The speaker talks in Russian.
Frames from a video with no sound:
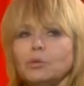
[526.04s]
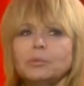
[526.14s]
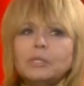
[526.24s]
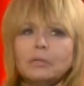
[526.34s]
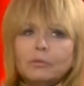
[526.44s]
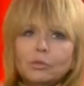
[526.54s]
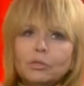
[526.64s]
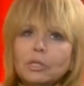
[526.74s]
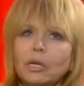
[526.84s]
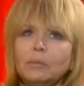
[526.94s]
Я, может быть,
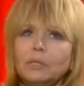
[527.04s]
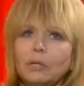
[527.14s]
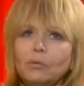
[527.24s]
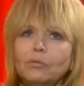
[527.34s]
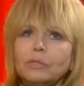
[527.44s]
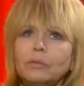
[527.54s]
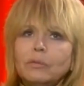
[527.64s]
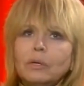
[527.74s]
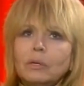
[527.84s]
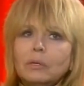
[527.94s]
отвечу стихами
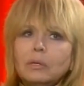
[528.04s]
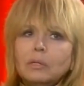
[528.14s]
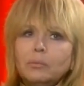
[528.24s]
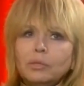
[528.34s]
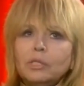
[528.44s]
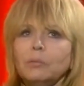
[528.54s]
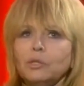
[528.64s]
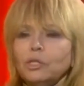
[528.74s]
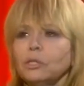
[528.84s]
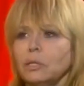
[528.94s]
Тарковского. Это будет
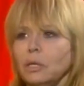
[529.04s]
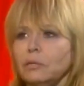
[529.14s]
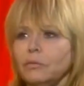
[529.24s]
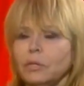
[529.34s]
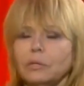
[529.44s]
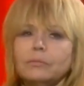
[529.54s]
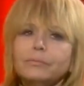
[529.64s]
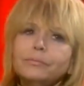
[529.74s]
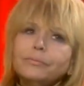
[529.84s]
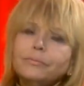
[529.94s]
самый честный ответ.